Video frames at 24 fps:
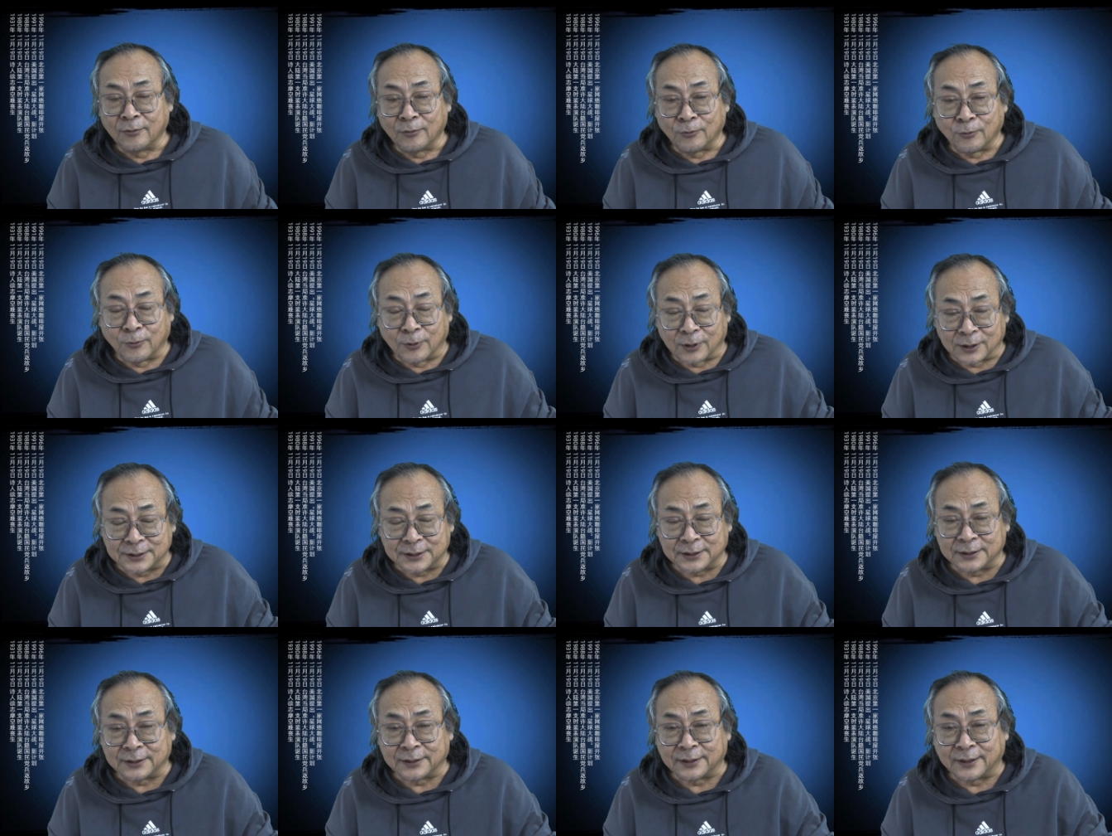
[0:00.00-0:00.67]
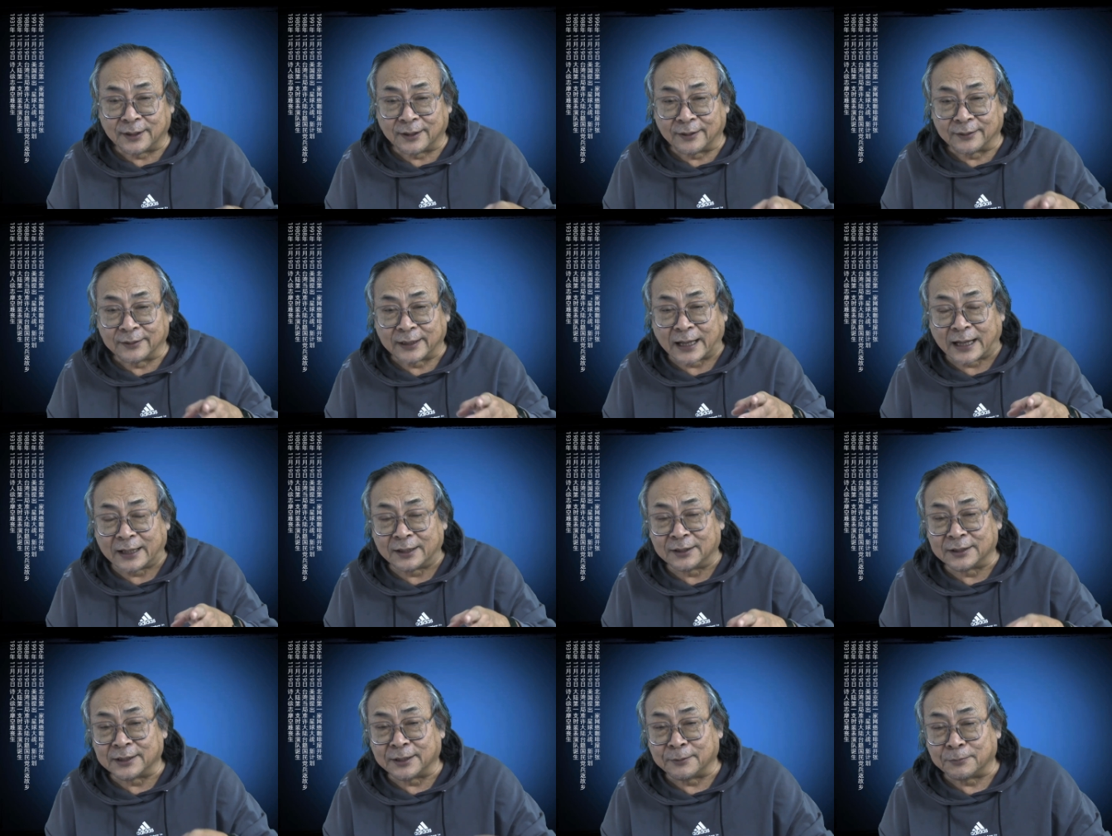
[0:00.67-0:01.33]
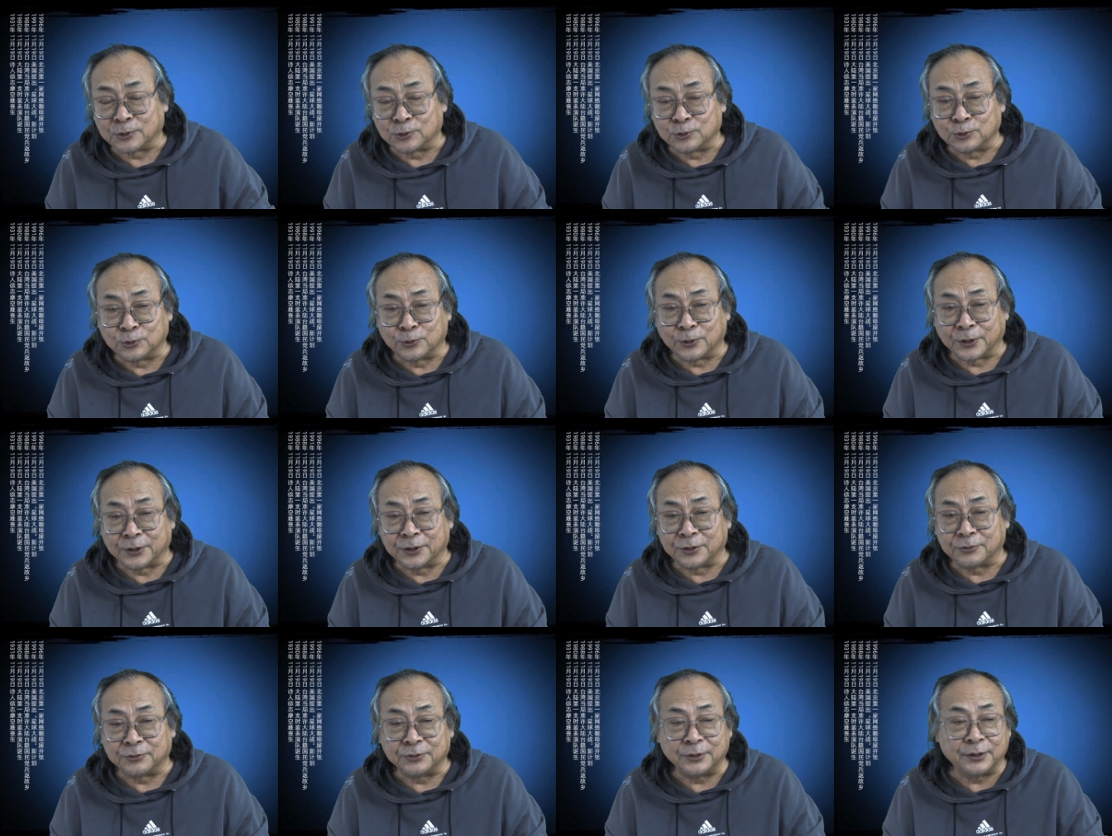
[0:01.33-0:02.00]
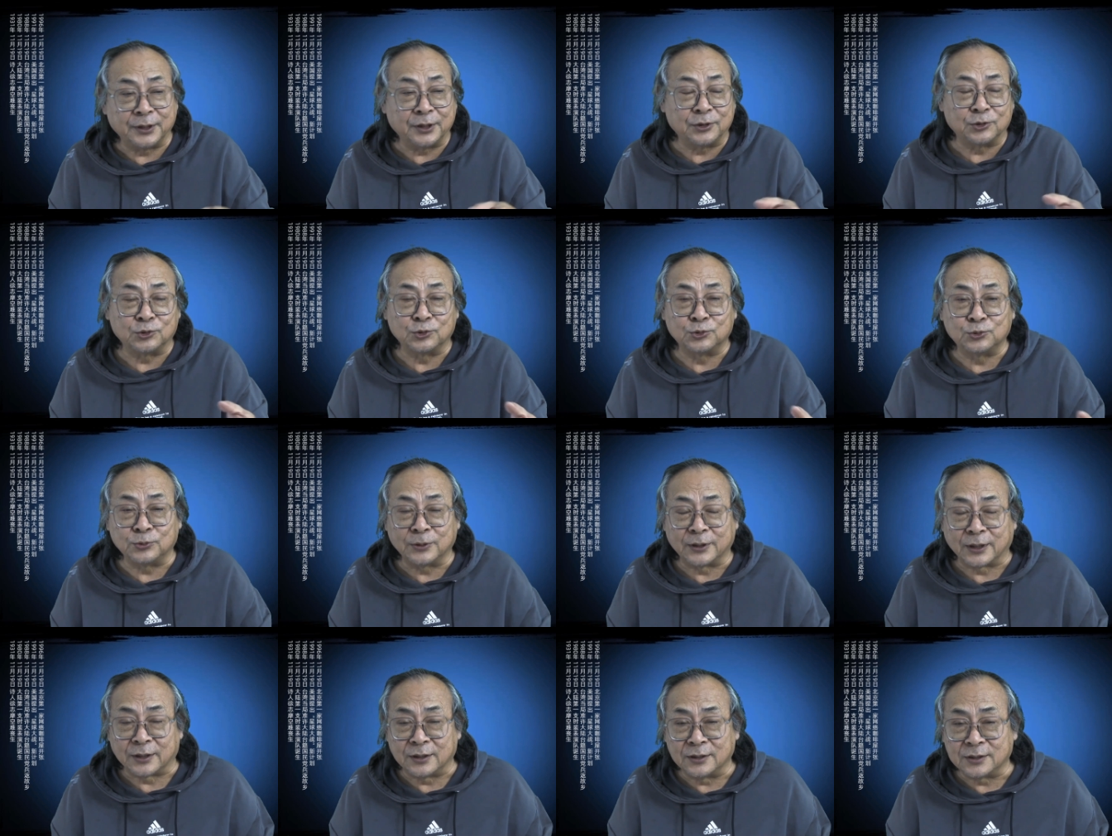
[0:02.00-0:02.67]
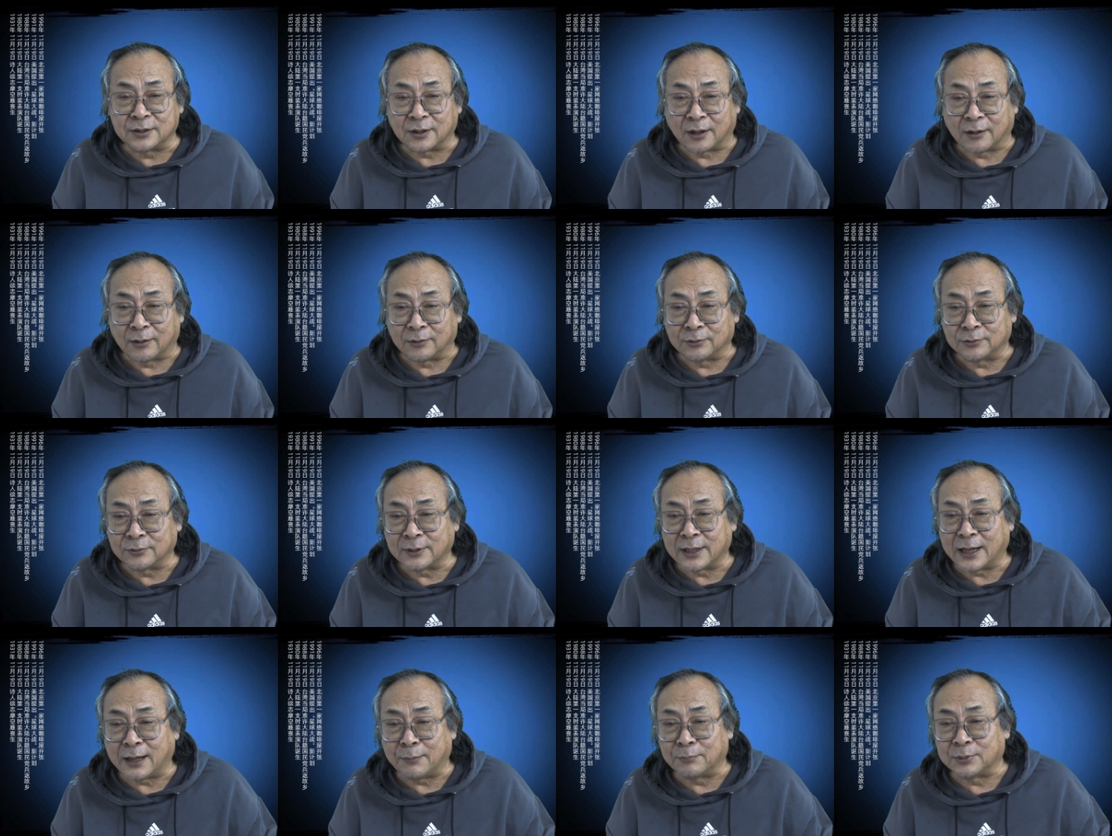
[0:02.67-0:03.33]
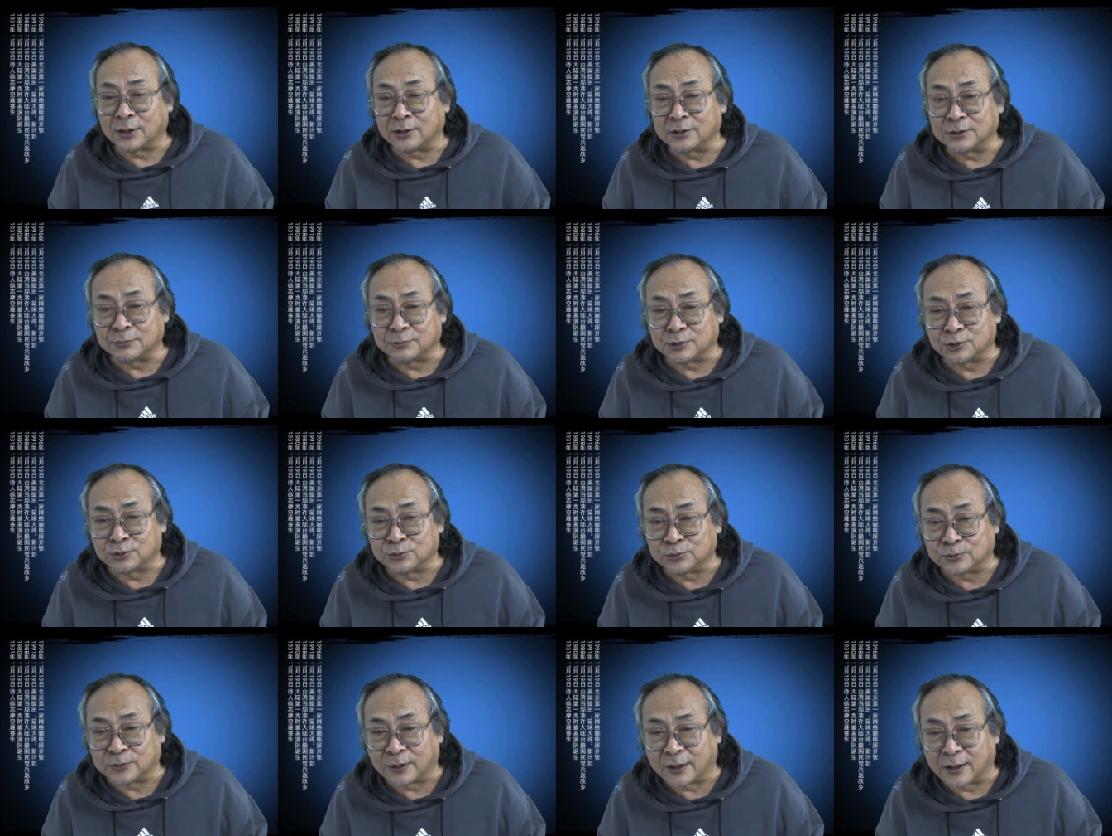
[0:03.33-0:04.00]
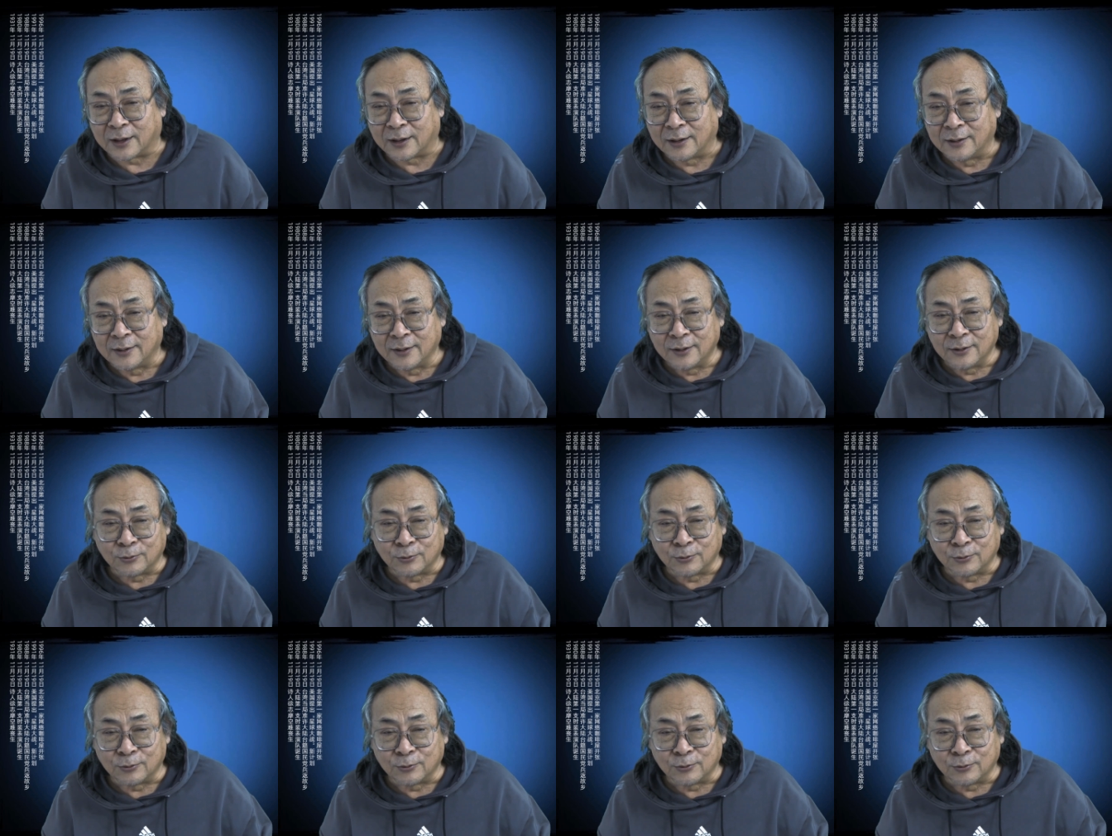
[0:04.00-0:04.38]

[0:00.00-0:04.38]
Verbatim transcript: 我记得拿着这本书回去，我那时候书很少，都看不着什么书啊。